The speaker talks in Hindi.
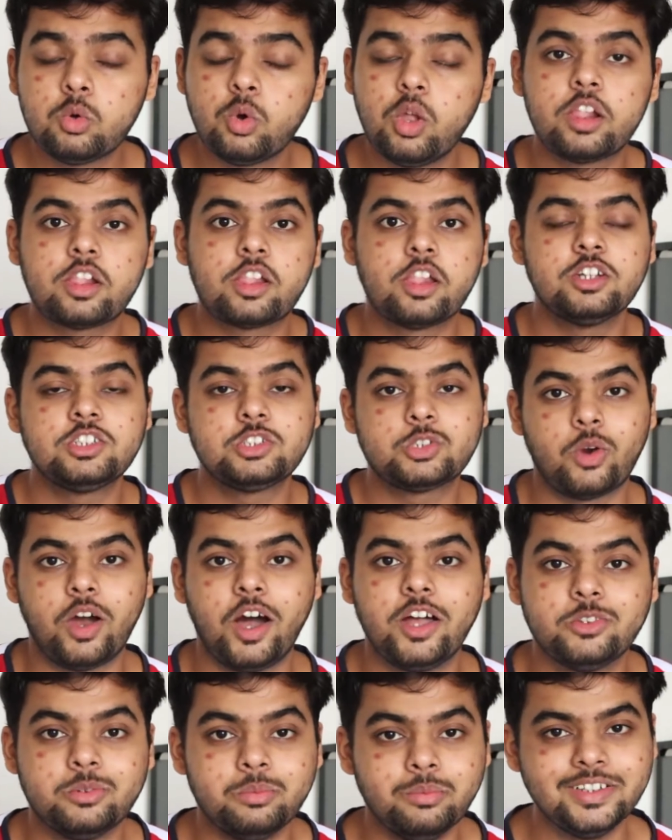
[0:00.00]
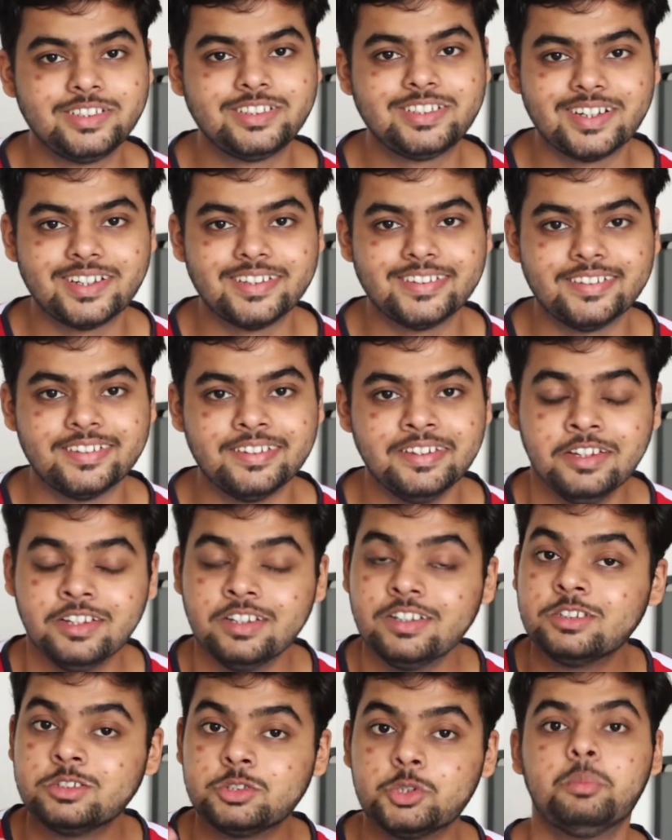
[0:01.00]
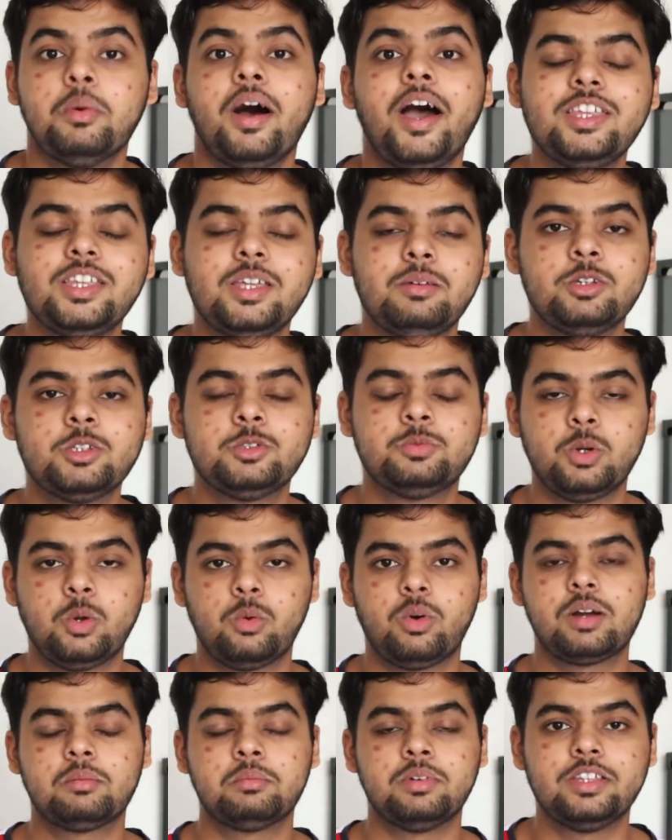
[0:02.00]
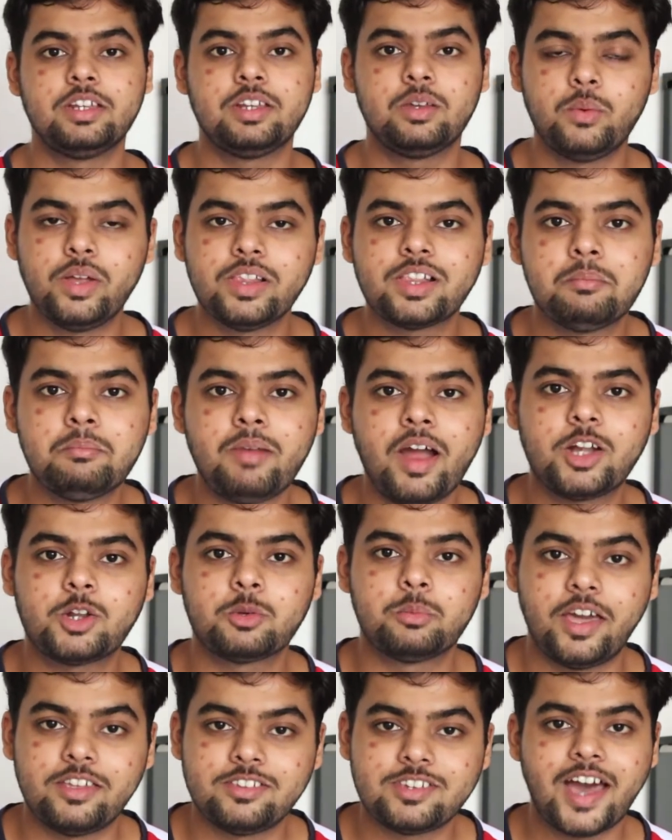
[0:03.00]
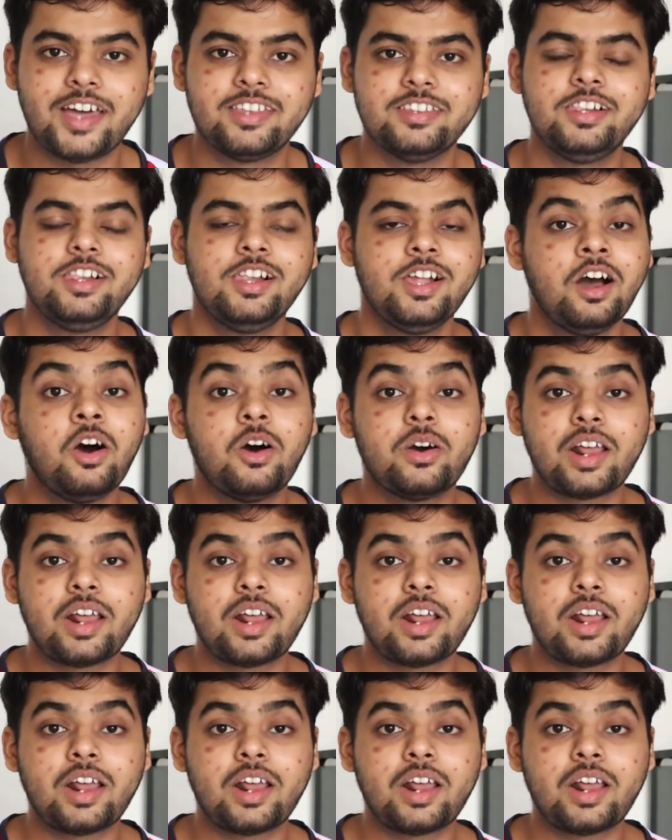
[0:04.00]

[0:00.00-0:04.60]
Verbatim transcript: dual clutch transmission. सो माय नेम इज पूर्वांग मंदिर एंड वेलकम बैक टू माय चैनल